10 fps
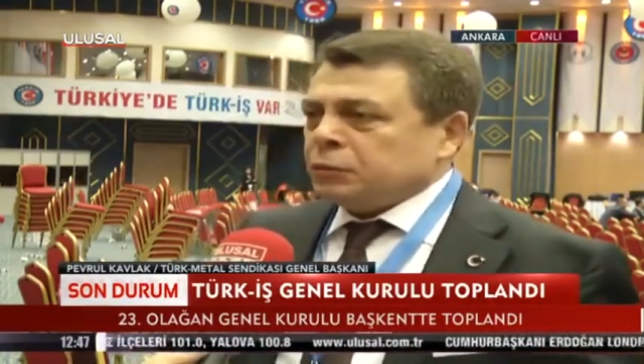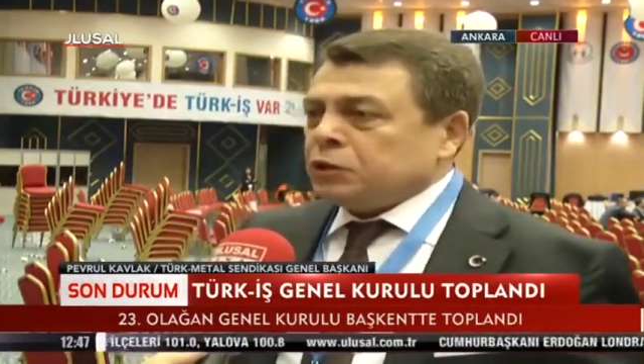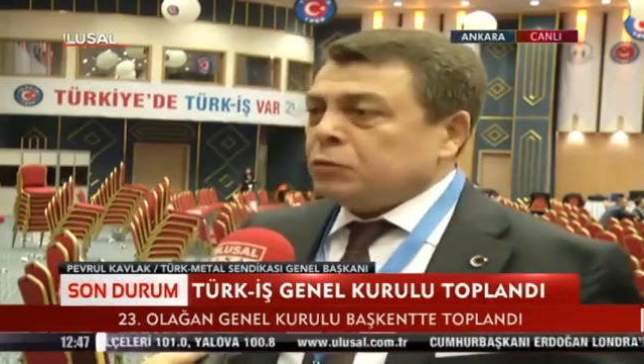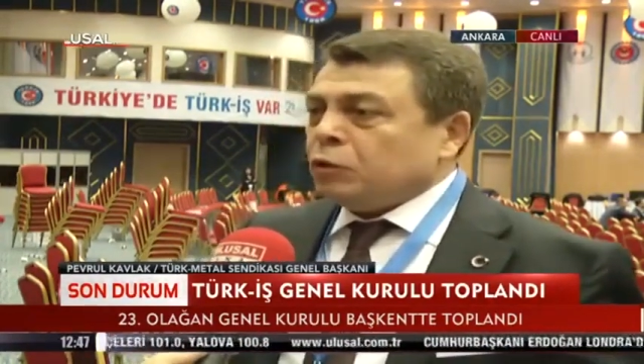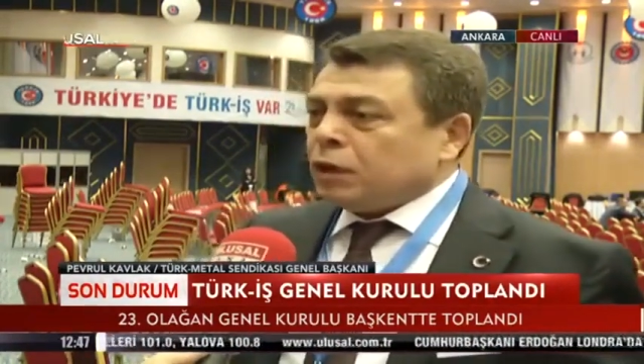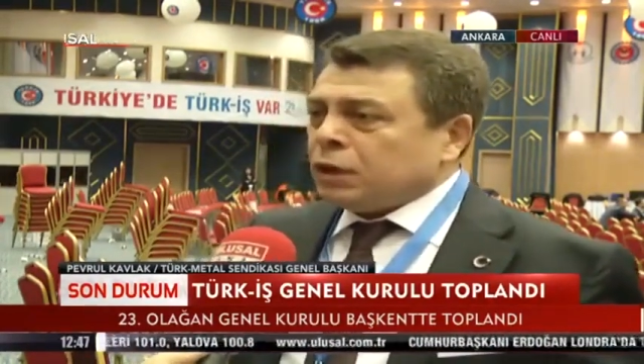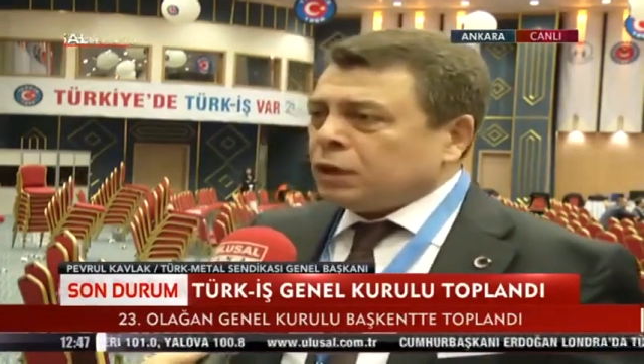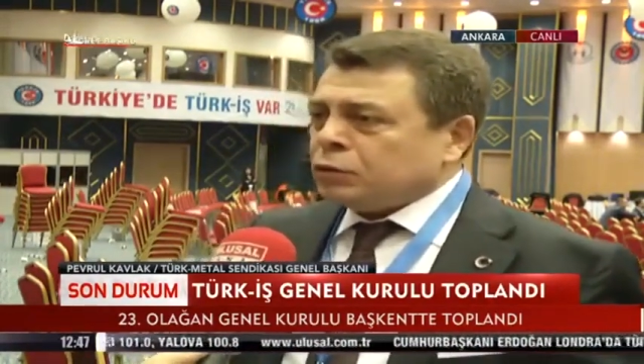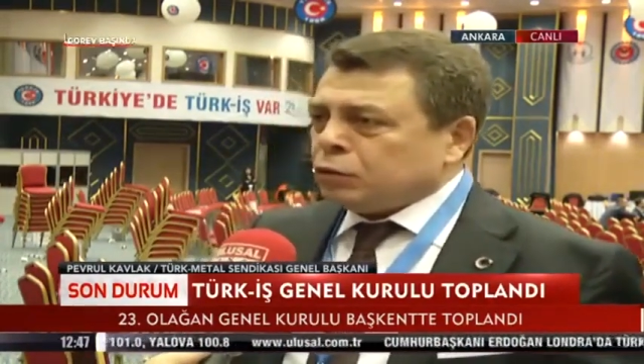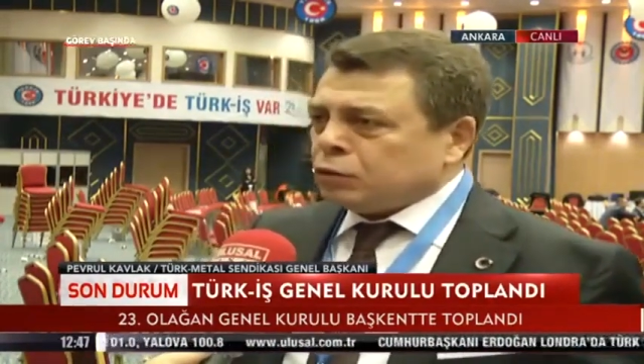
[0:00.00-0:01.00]
Bizim o
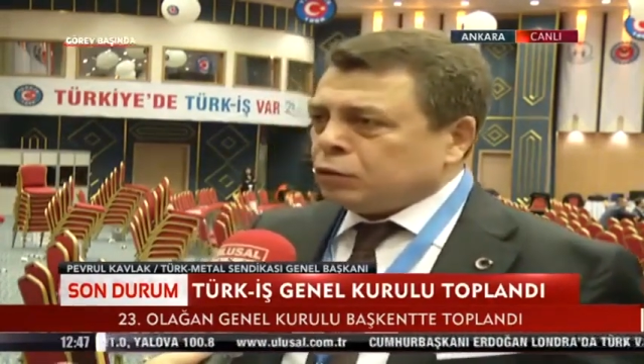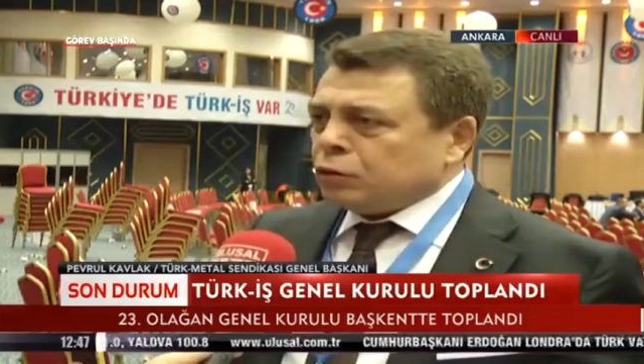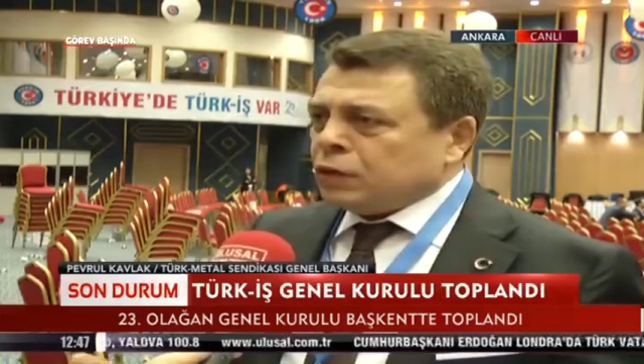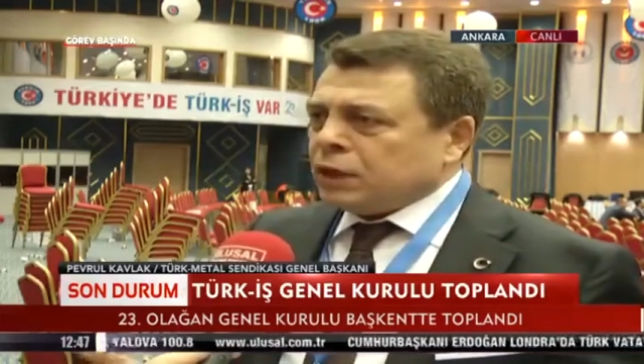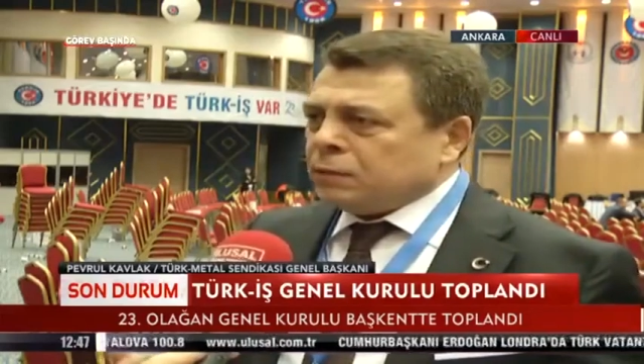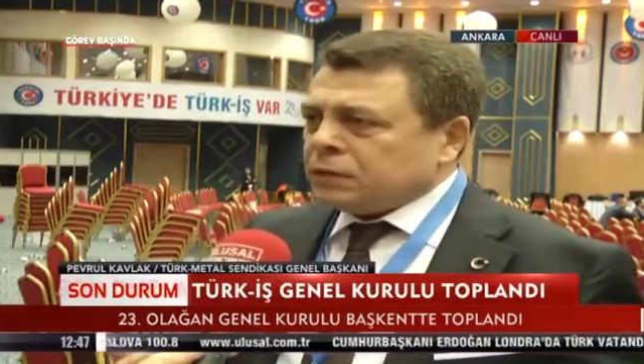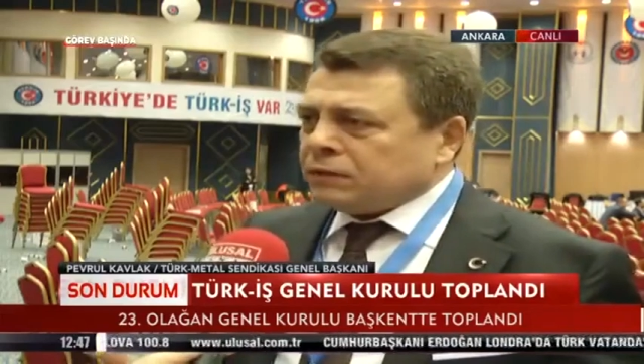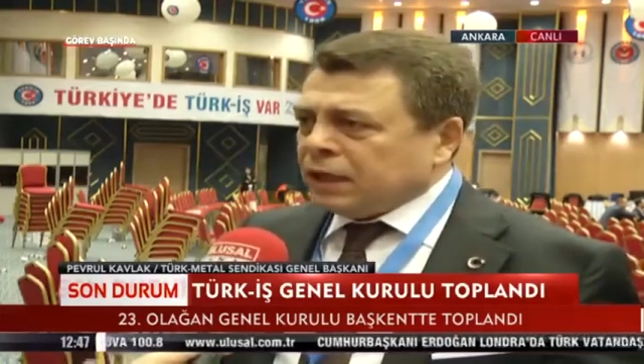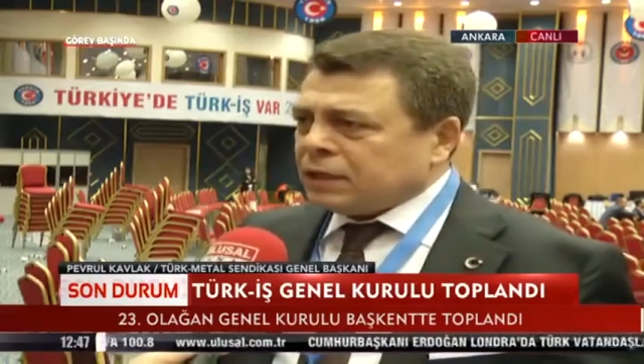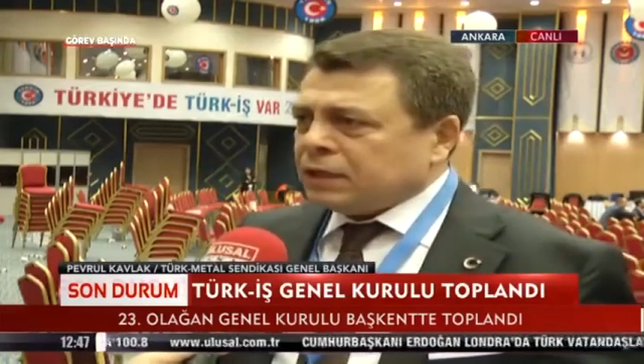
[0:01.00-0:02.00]
kadar çok
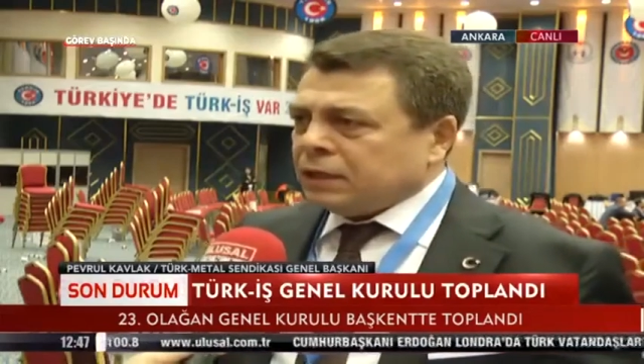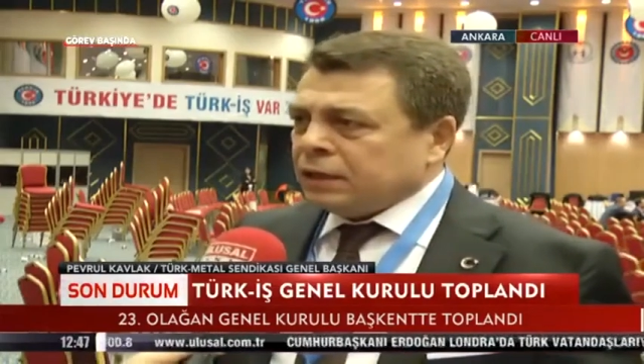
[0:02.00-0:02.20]
sorunlarımız var ki